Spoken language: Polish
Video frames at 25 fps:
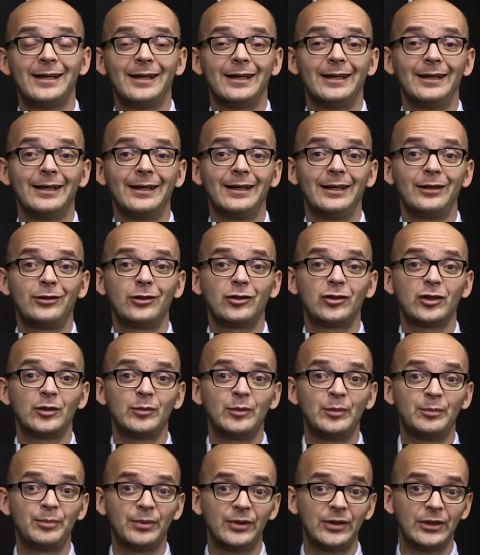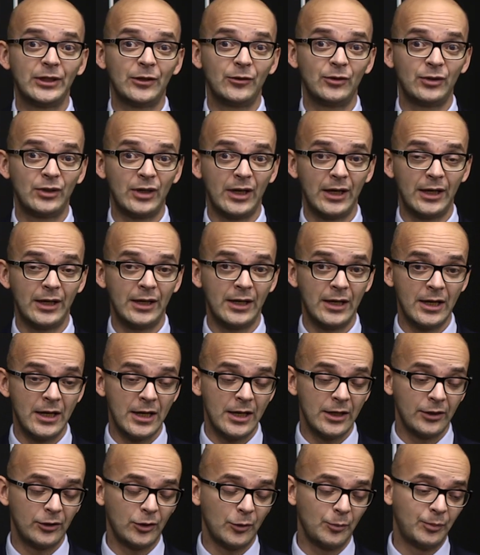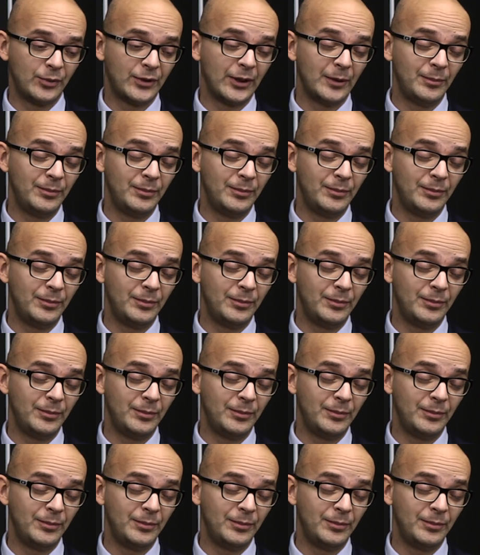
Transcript: E, to sobie bym powiedział, że to